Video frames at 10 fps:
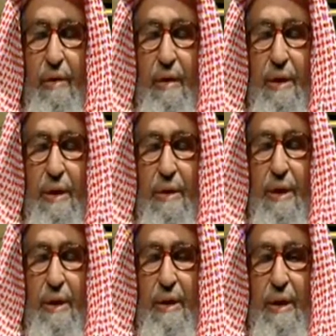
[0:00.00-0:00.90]

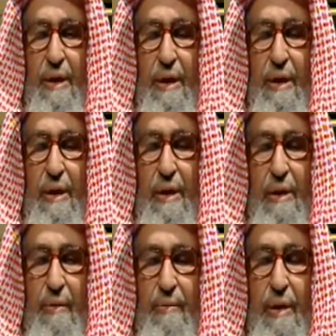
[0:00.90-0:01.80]
ليتق الله
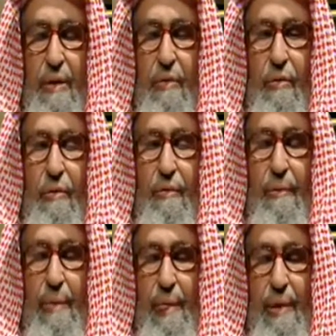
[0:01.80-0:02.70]
ربه
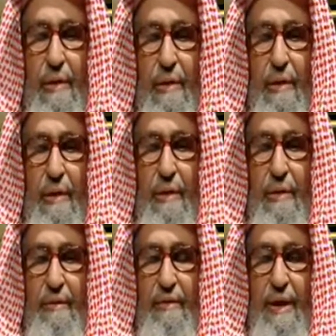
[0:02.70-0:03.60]

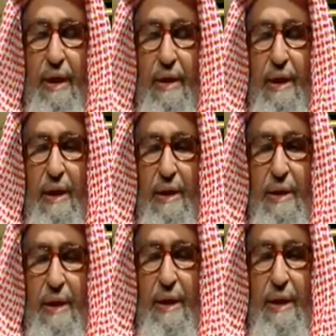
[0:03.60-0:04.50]
في أداء
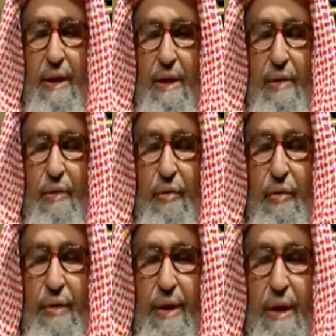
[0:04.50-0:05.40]
الدين الذي
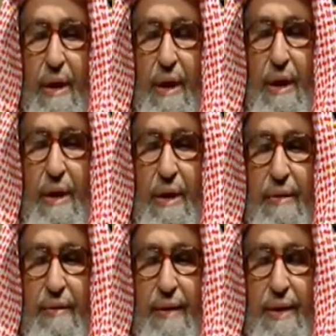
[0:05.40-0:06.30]
اؤتمن
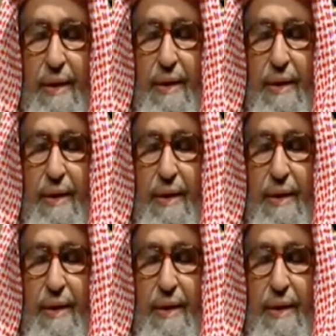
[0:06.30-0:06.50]
عليه في